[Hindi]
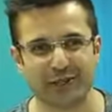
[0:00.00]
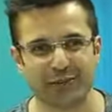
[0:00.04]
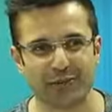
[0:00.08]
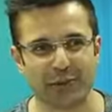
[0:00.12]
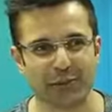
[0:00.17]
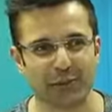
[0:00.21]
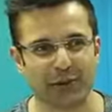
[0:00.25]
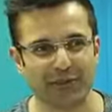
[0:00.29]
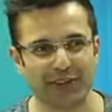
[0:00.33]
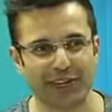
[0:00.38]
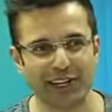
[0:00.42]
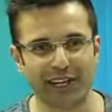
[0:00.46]
जो अपनी
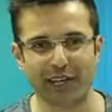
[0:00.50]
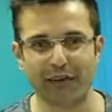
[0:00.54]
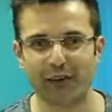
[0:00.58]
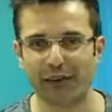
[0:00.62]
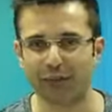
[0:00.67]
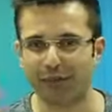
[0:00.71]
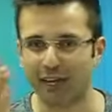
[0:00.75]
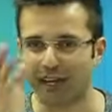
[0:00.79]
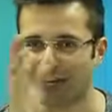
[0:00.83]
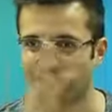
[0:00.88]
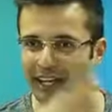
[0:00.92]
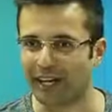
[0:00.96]
बीवी का नहीं
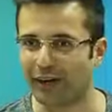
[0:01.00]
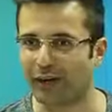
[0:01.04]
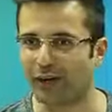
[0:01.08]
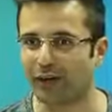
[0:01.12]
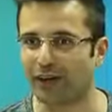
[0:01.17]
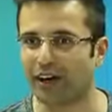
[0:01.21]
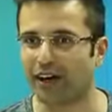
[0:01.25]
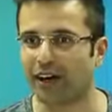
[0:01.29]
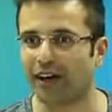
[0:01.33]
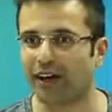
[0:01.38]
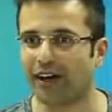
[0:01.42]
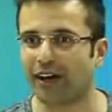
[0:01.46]
हो मेरा क्या
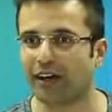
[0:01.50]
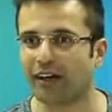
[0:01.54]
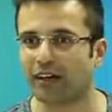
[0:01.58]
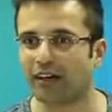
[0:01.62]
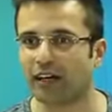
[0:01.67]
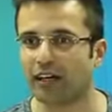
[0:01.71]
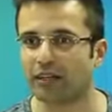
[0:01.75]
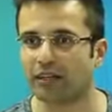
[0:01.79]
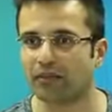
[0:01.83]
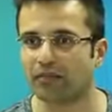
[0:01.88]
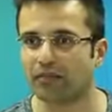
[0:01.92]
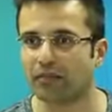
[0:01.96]
होगा
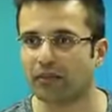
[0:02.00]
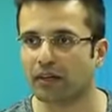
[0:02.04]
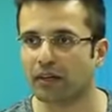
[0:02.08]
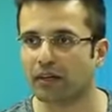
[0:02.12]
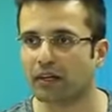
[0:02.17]
खत्म